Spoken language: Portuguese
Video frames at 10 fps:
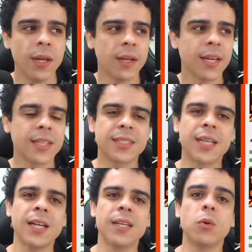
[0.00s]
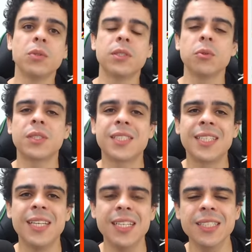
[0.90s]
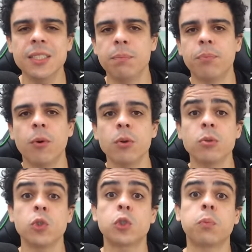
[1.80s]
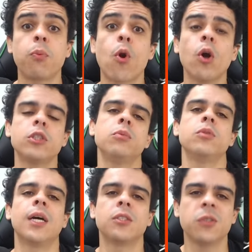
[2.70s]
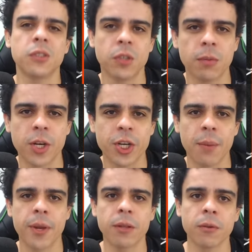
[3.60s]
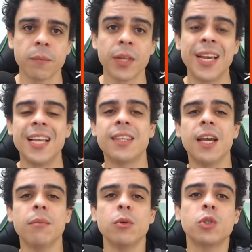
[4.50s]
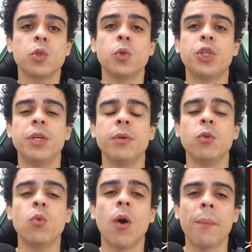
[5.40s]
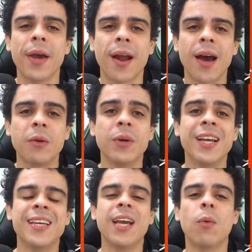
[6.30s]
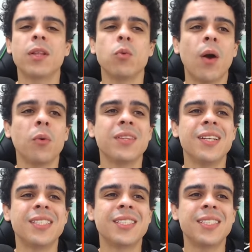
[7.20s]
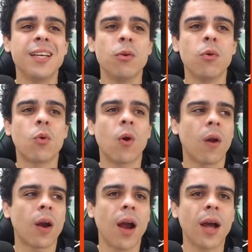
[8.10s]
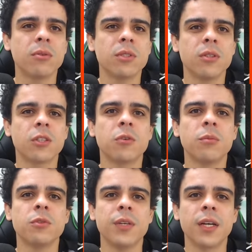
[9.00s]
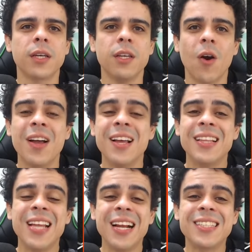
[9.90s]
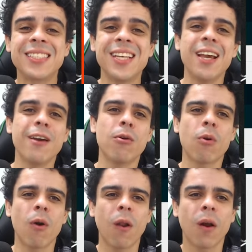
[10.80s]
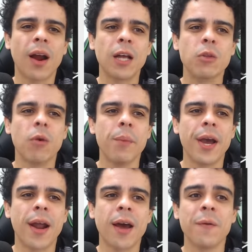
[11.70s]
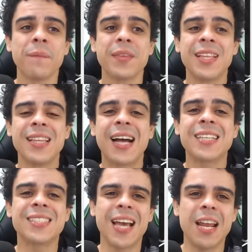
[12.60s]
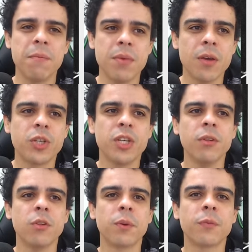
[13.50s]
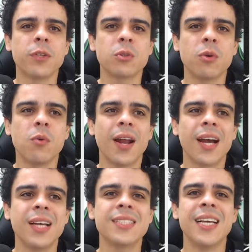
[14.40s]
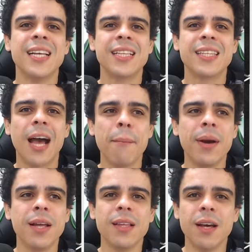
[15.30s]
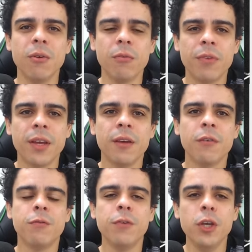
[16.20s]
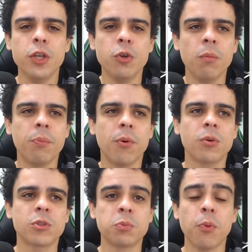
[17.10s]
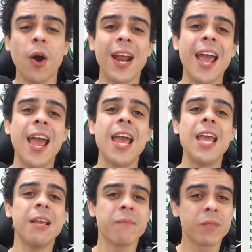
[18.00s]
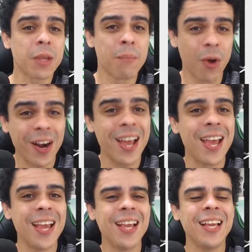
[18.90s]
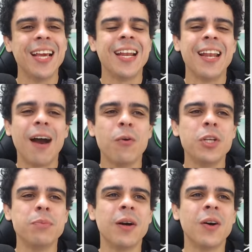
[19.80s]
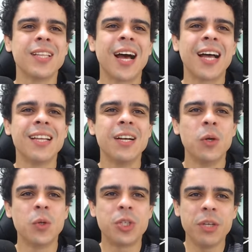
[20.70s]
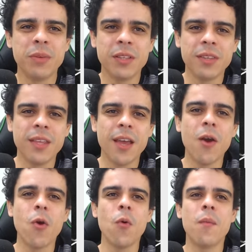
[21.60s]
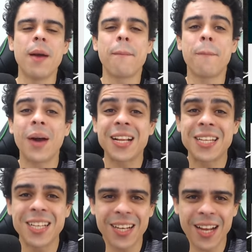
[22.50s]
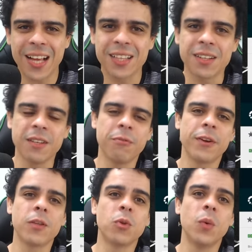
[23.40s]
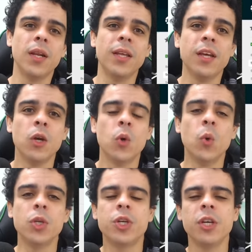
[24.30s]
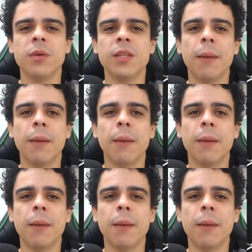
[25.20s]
né, que está ali com seus 15 pontos, próximo da zona do rebaixamento, e temos o time do Operário, que é o atual terceiro colocado, se nós formos ver aqui, ó, terceiro colocado o Operário na Série B. O time do professor Guanais tá mandando ver 21 pontos. Porém, Porém, na última rodada, o time deu uma patinada. Enfrentou ali o time da